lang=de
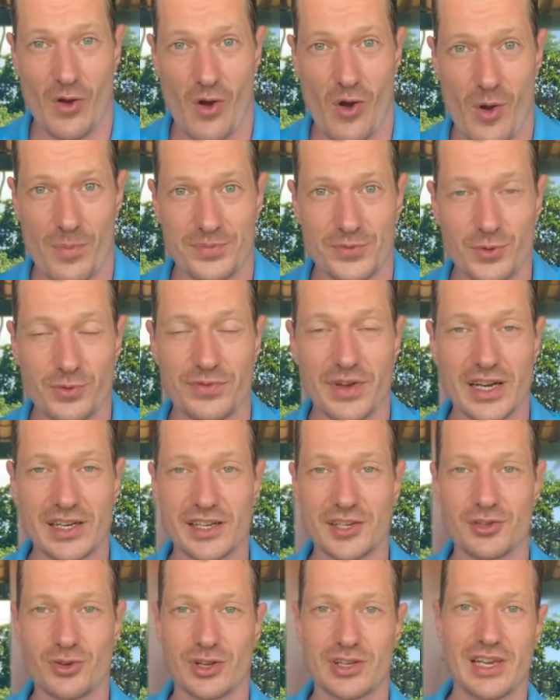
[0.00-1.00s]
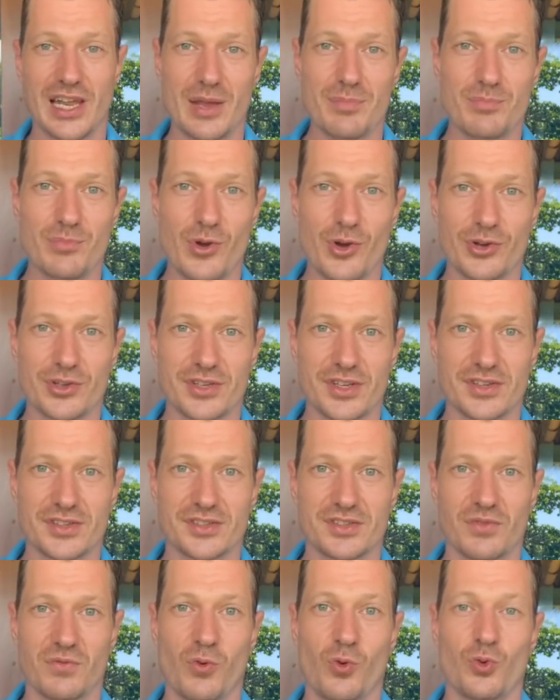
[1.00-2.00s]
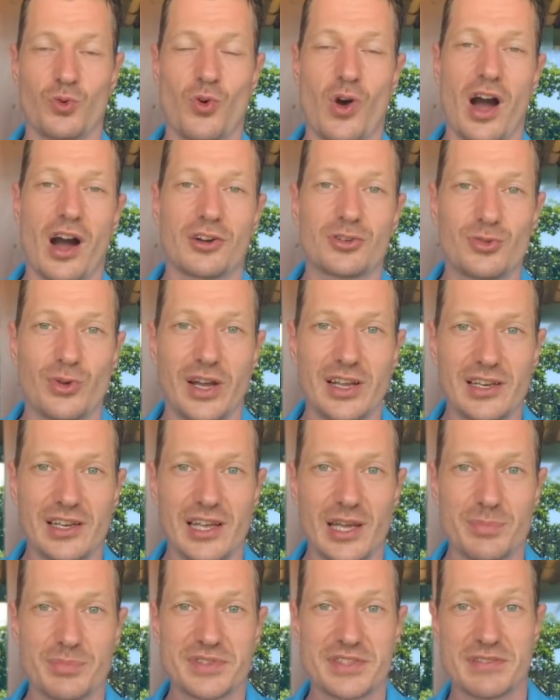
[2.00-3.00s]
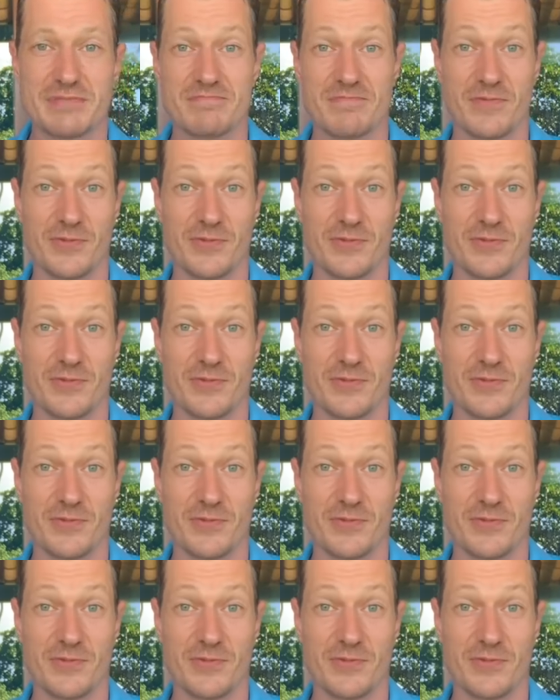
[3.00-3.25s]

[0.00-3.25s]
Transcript: ob du wirklich dort leben möchtest, wo du aktuell lebst,